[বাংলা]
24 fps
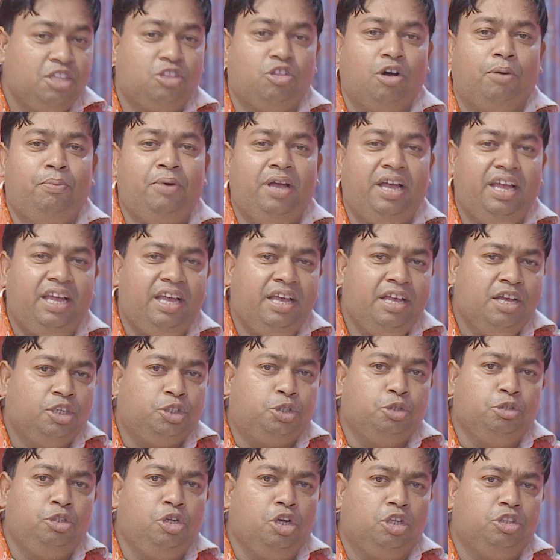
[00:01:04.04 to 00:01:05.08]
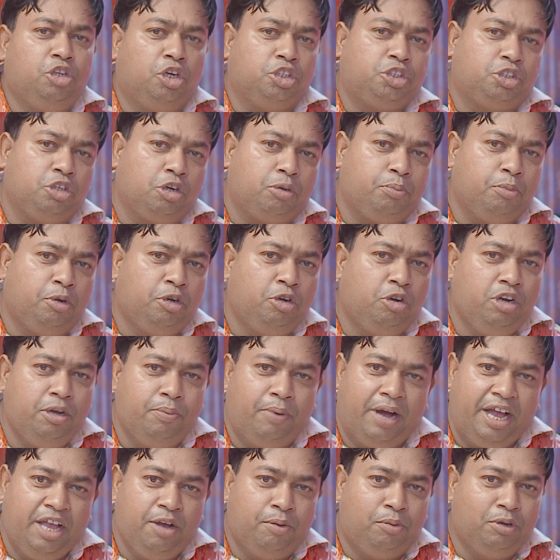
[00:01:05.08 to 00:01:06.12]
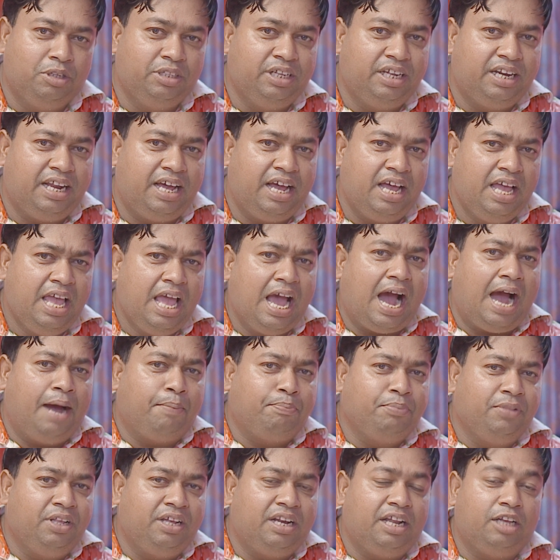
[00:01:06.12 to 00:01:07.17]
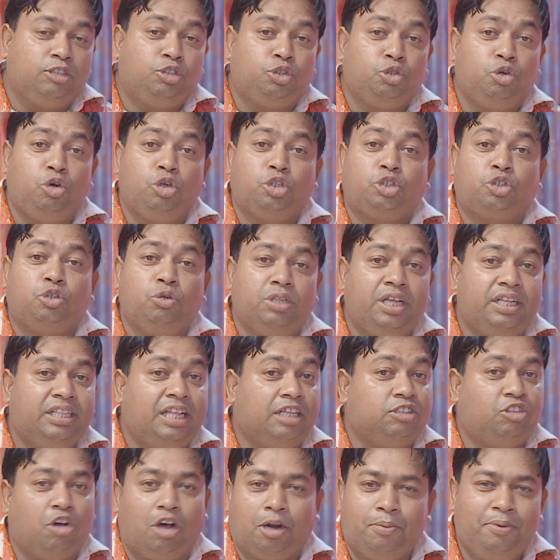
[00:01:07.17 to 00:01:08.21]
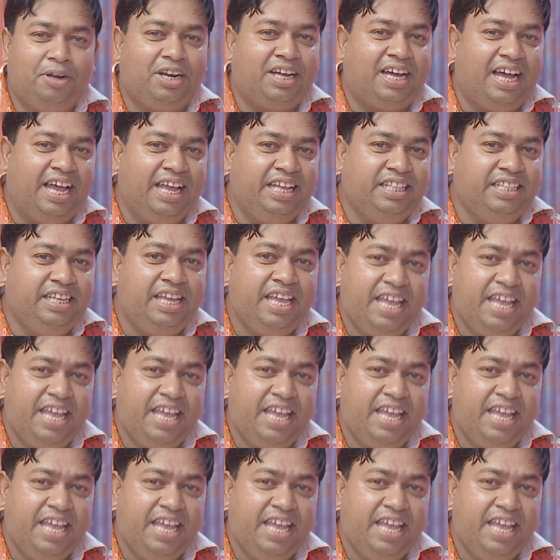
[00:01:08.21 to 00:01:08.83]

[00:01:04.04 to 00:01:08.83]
তবে শুধুও দর্শক মণ্ডলী ভাই বোনেরা আপনারা চোর শুনে না ধর্মের কাহিনী